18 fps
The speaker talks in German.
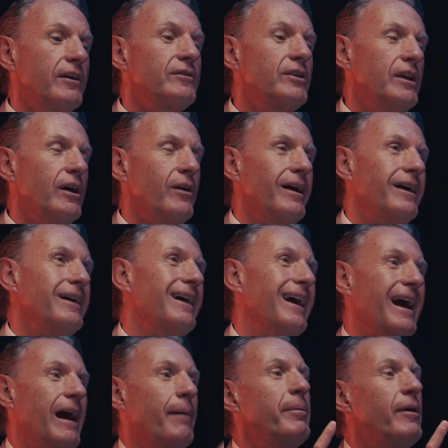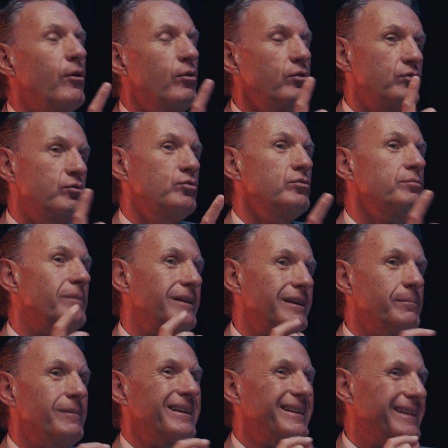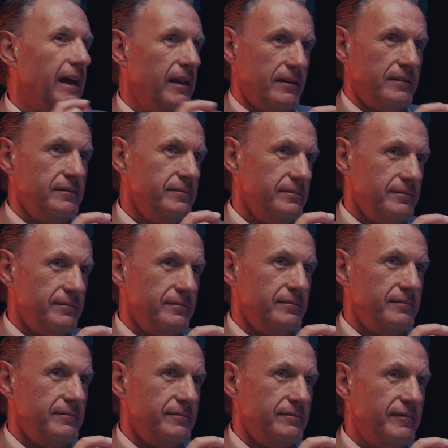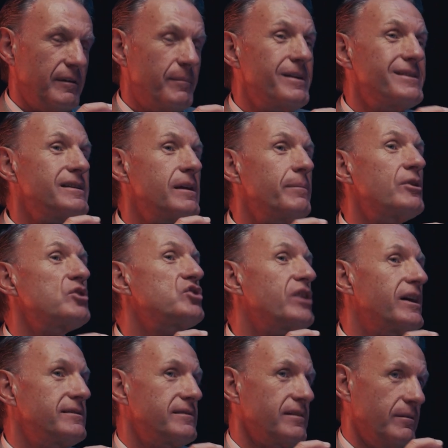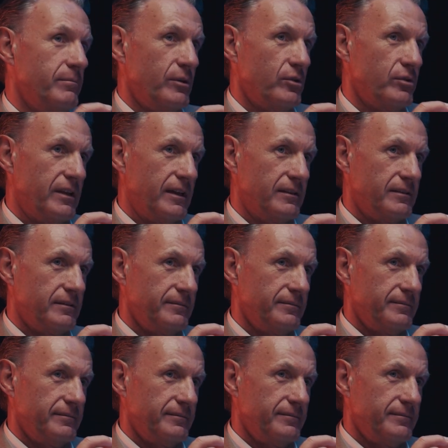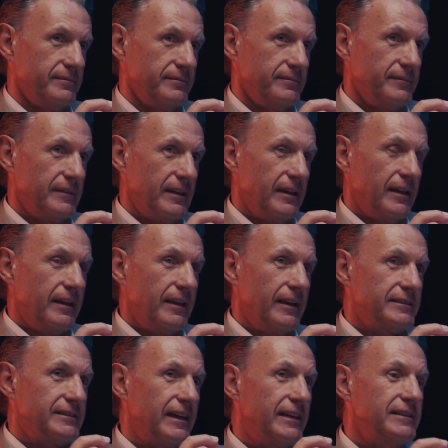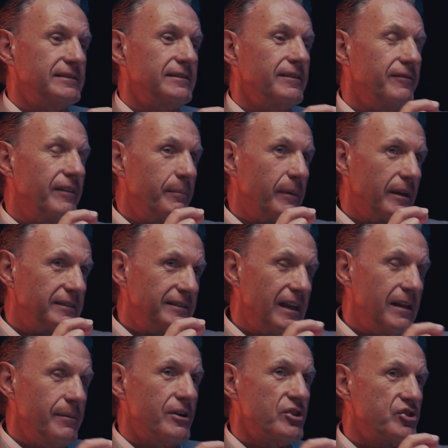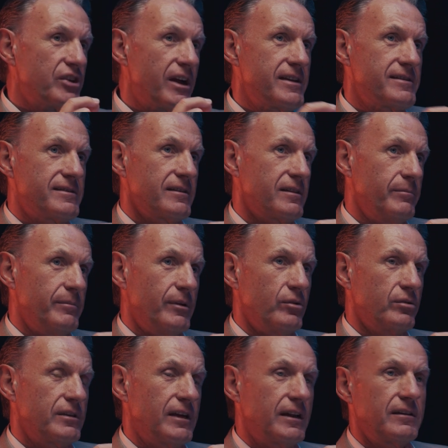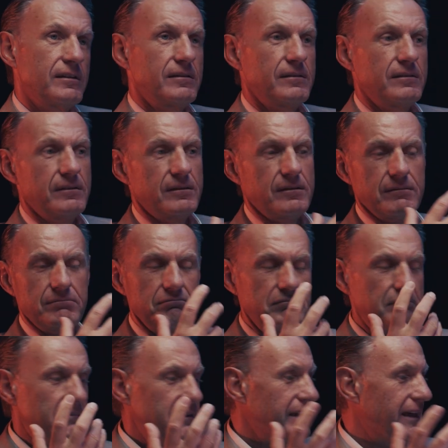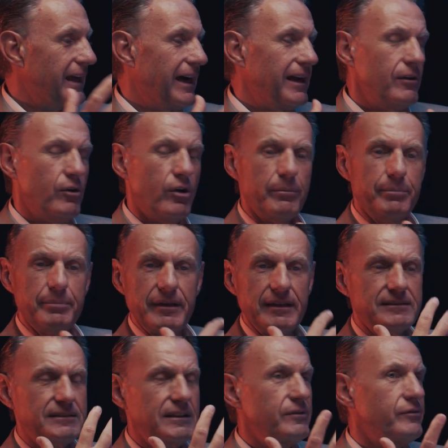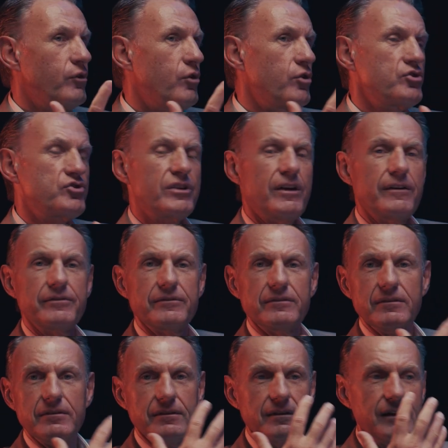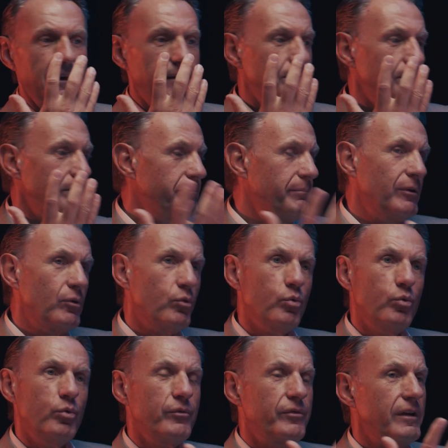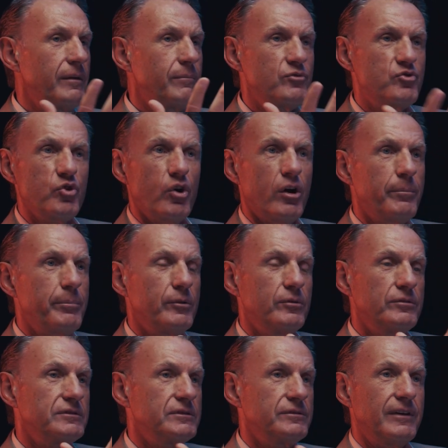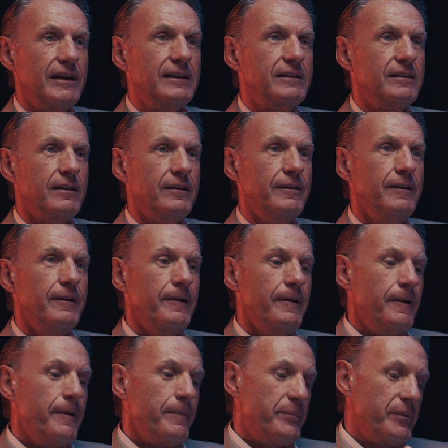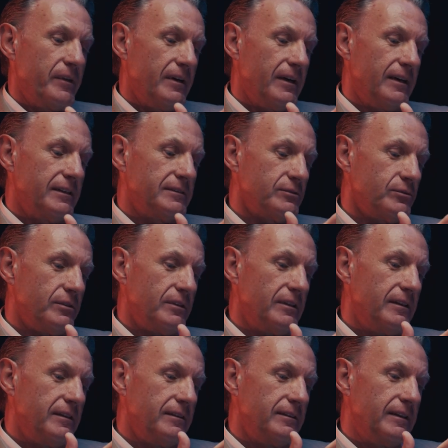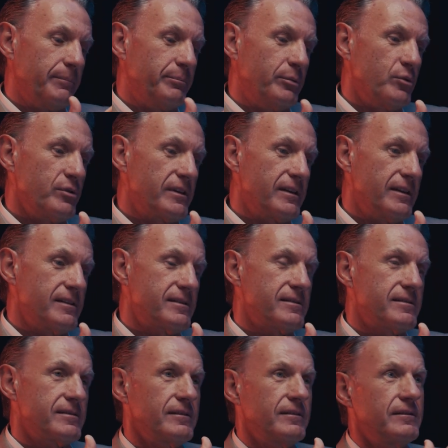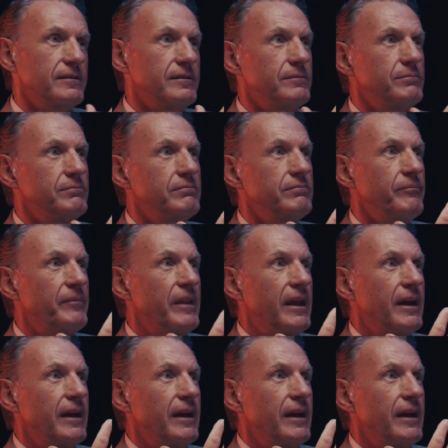äh, genau. Abhauen tut man immer dann, wenn man selber Scheiße gebaut hat. Ja. Das heißt, wenn man selber Scheiße gebaut hat, ähm, egal ob jetzt in Freundschaften, im Beruf, im Job und so weiter, ne, also äh, der Punkt ist, ähm,